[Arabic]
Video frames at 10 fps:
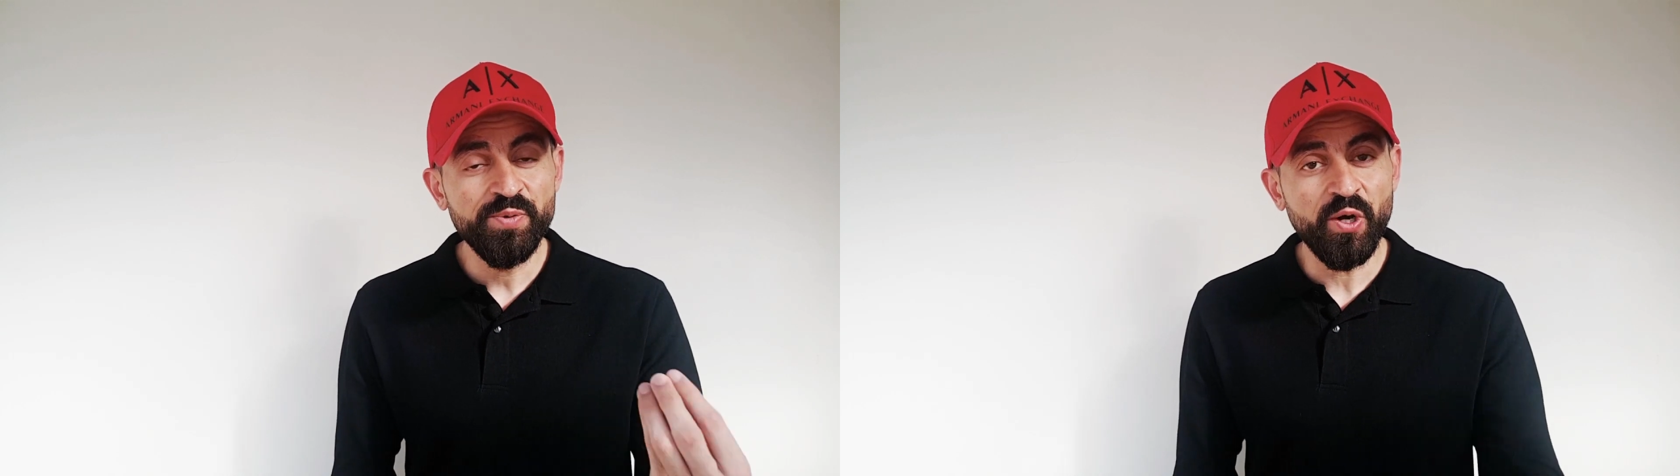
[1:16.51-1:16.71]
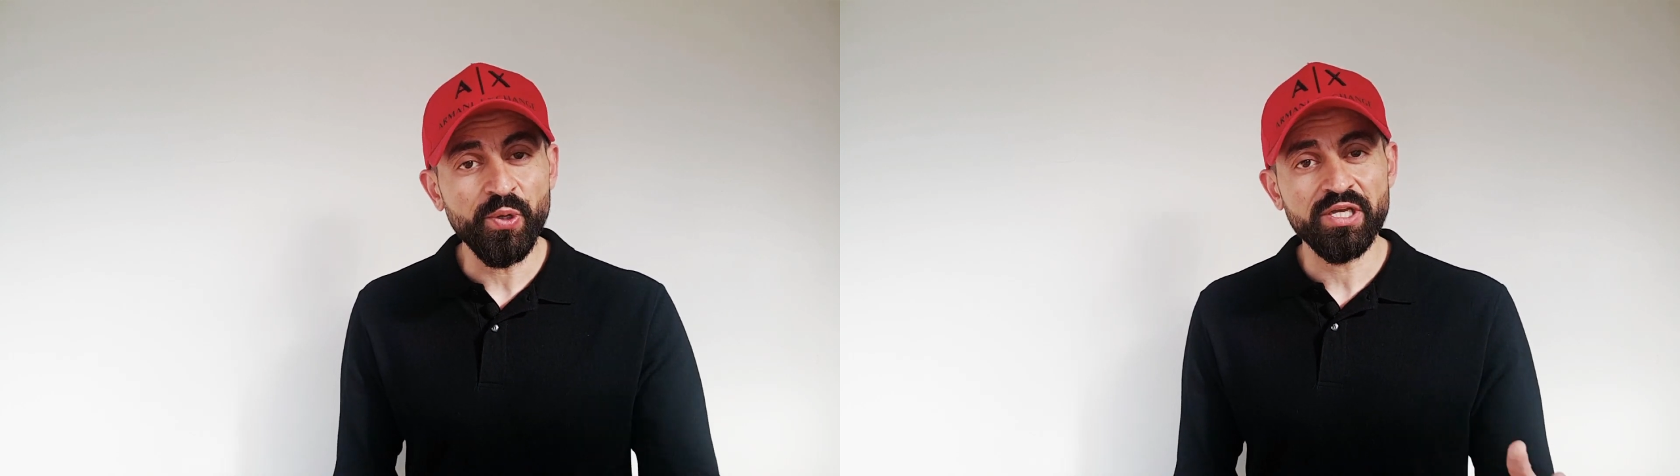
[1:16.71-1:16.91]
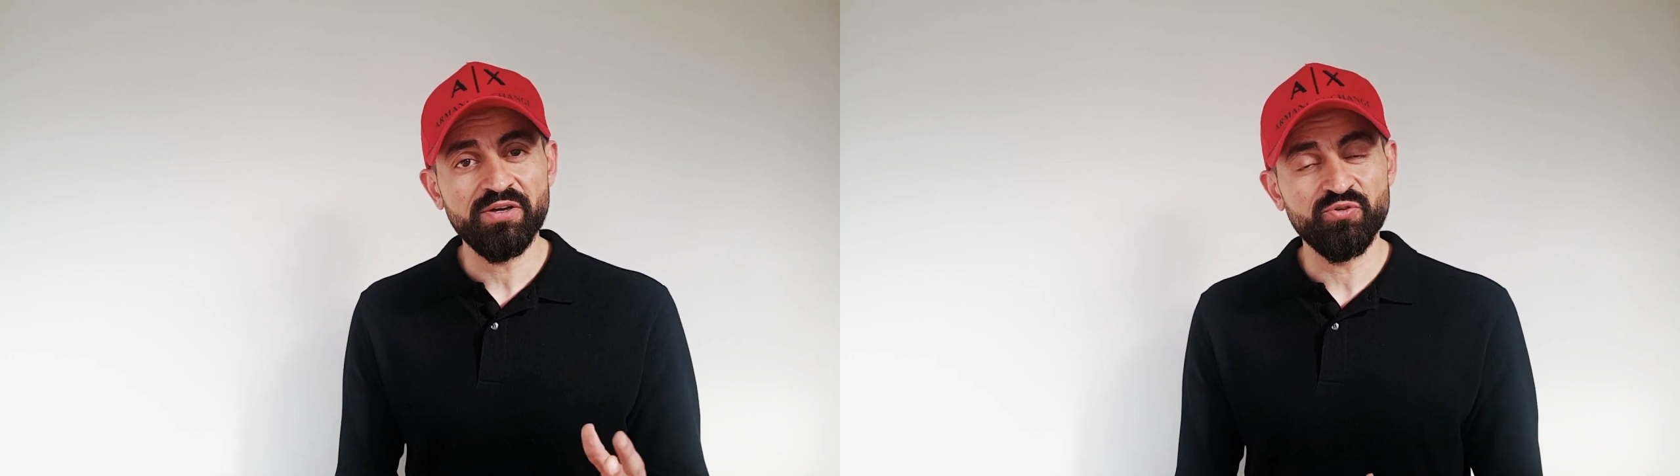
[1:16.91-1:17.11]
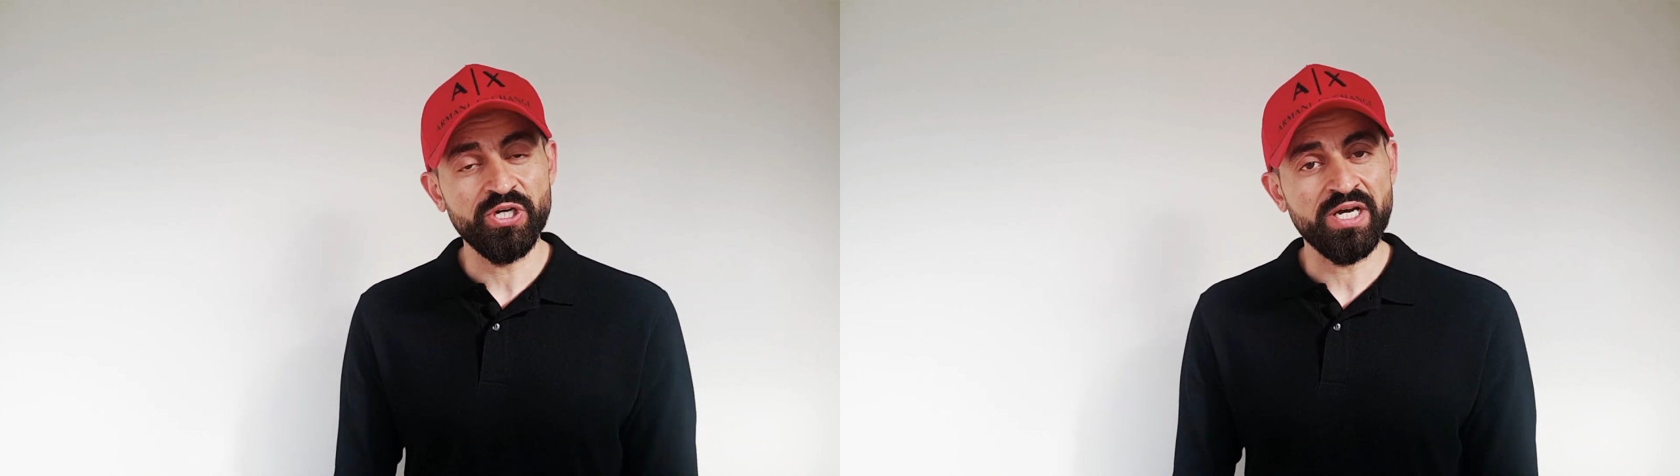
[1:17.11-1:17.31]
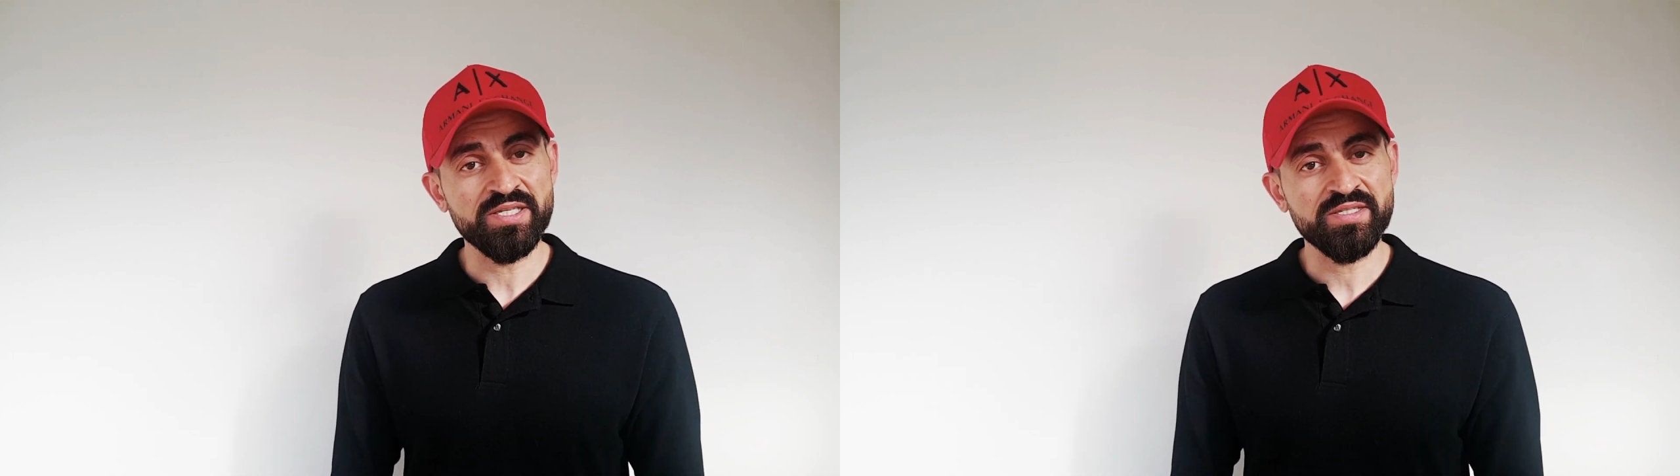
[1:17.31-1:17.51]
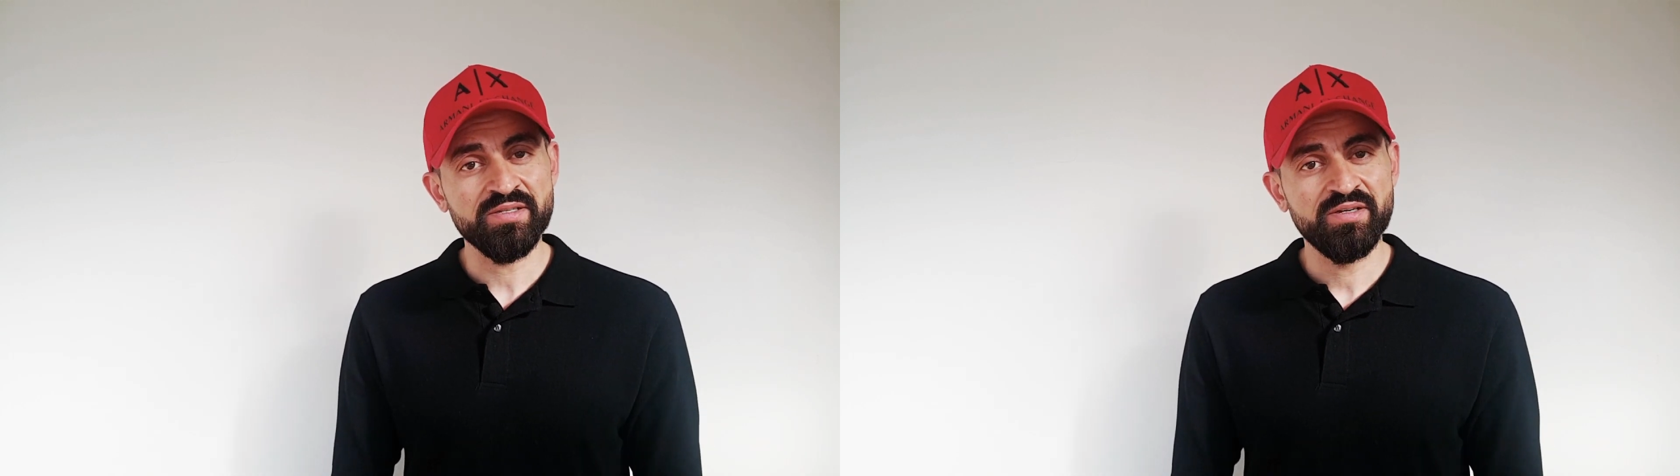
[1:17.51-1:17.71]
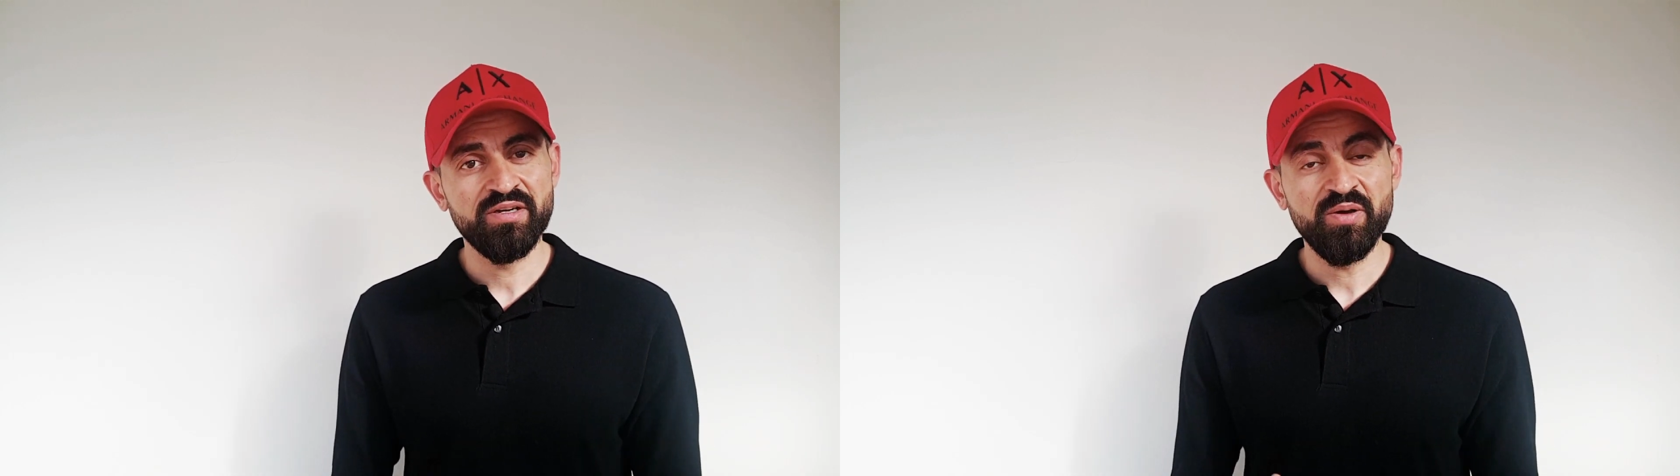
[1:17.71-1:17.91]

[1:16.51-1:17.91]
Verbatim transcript: ويبدأوا يختفوا الناس